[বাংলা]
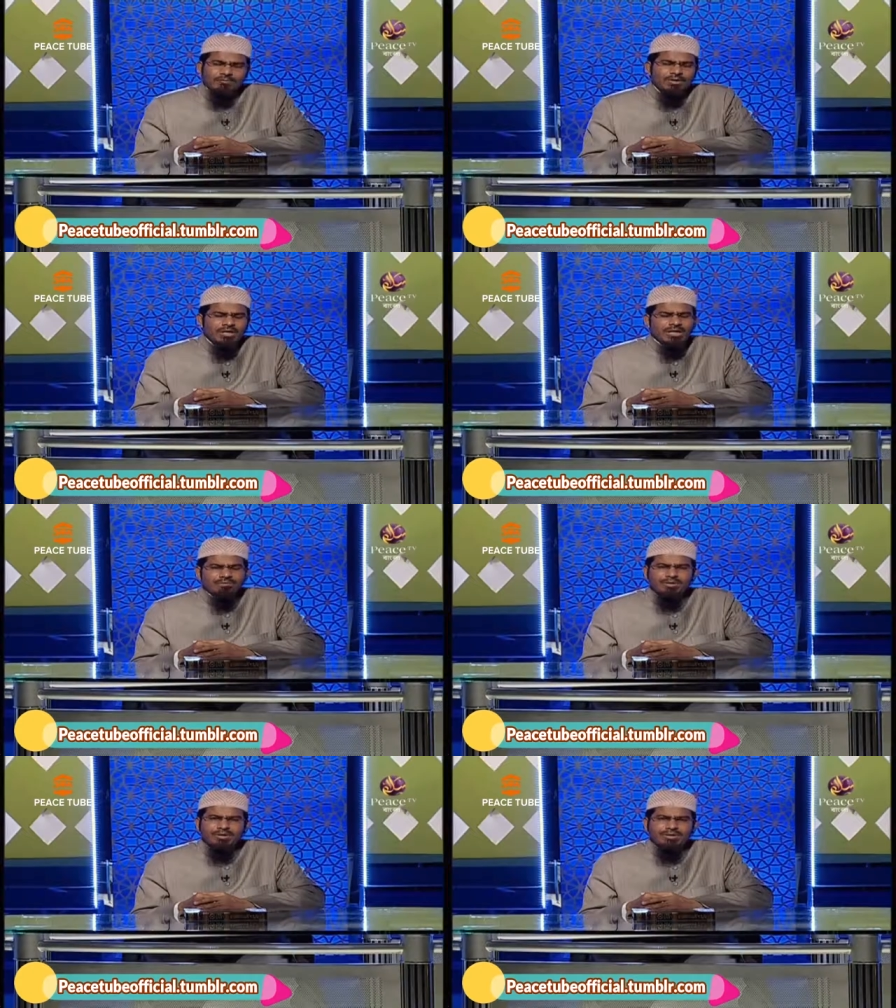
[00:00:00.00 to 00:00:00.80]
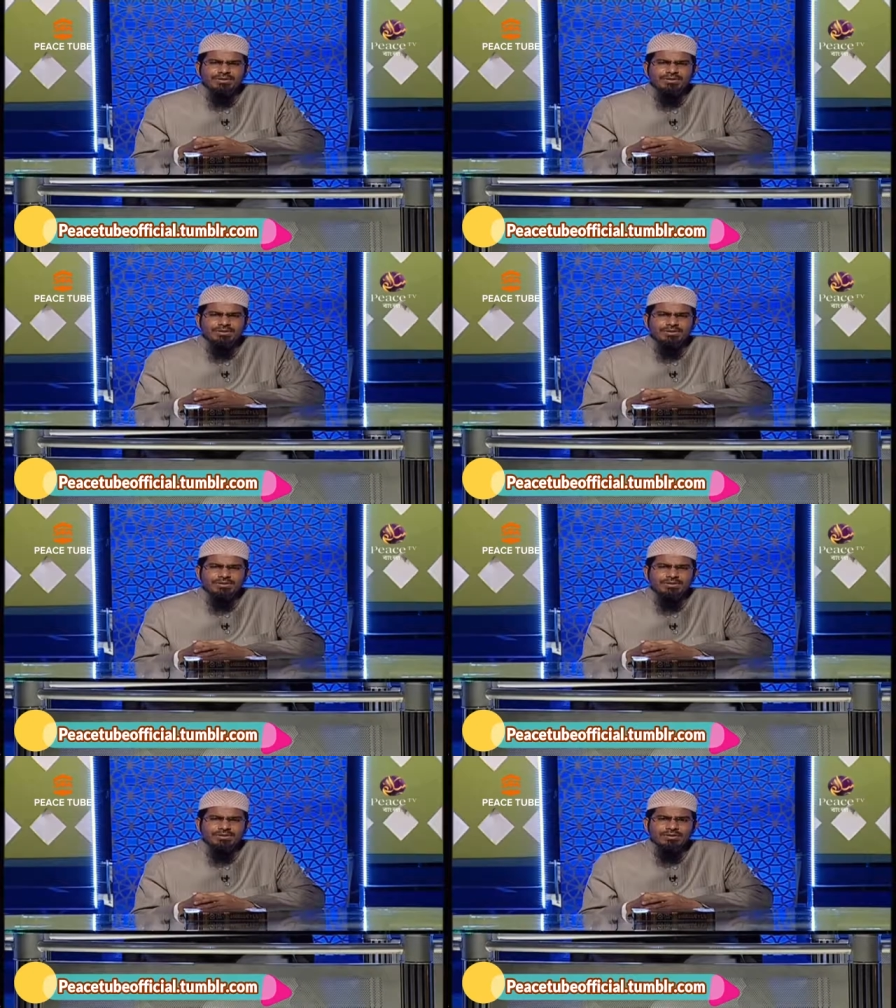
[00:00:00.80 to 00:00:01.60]
রবুল্লা আলমিন
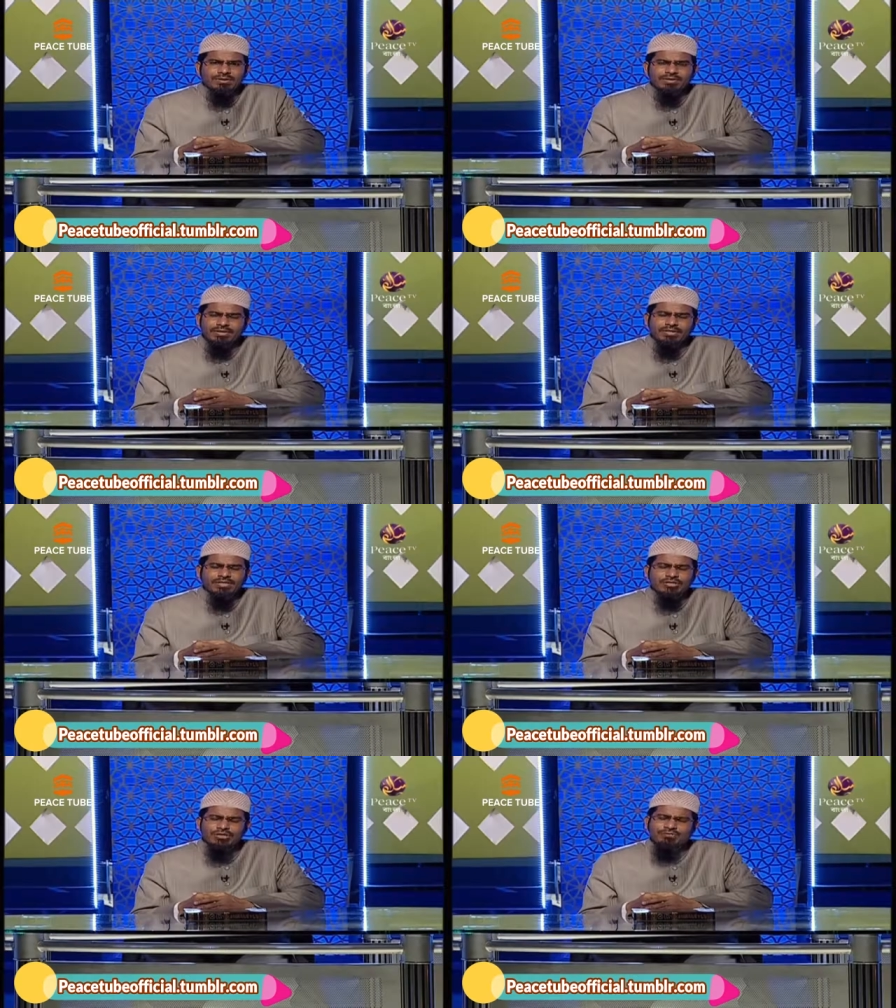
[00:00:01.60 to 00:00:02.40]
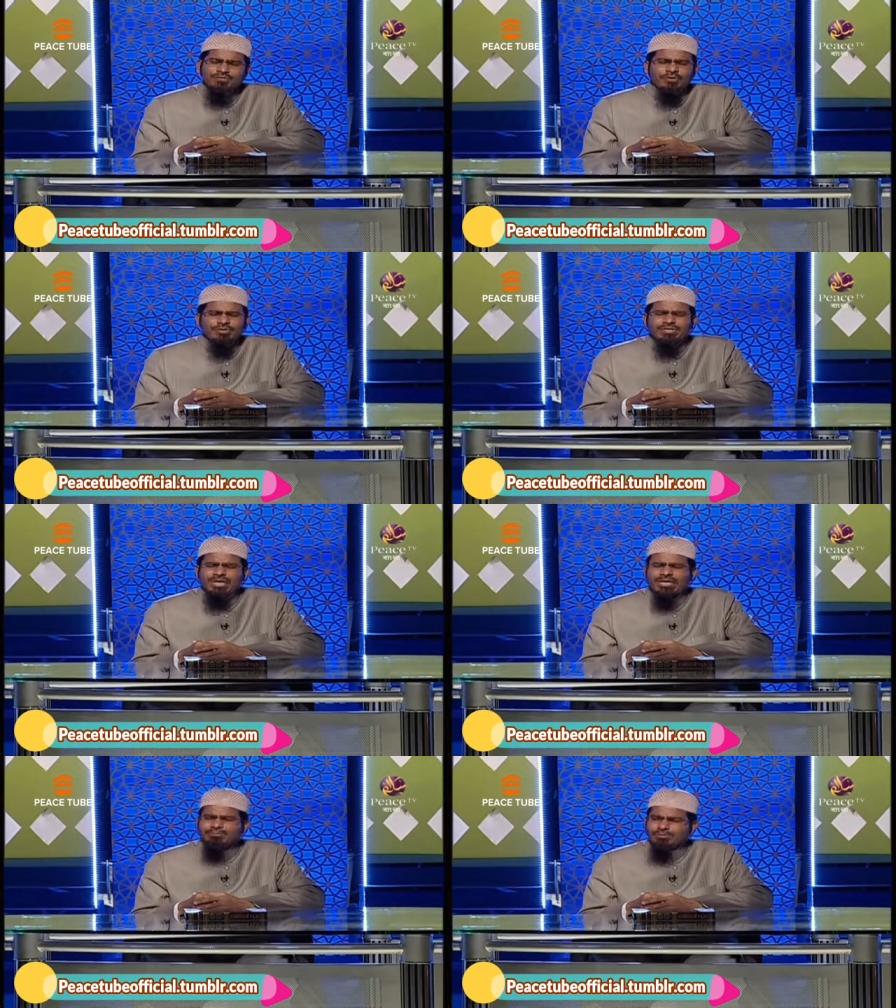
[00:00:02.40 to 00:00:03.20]
তাদেরকে সবচেয়ে বড়
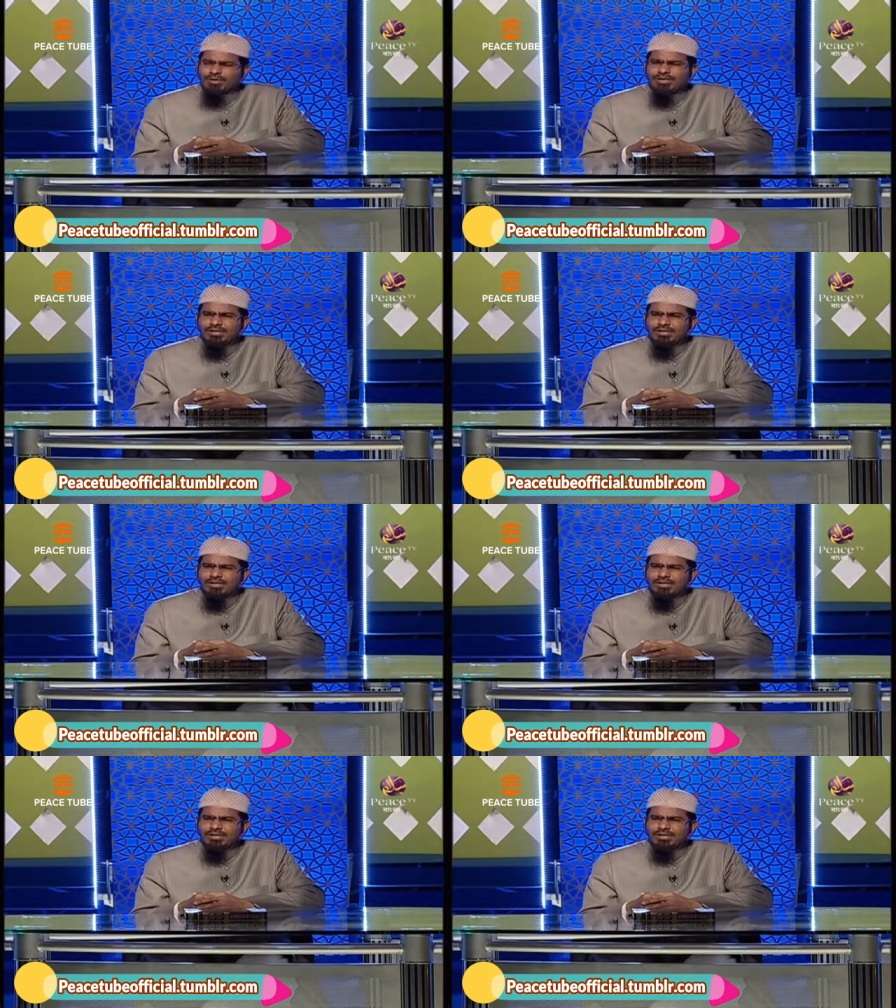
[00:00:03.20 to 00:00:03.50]
আলেম বলে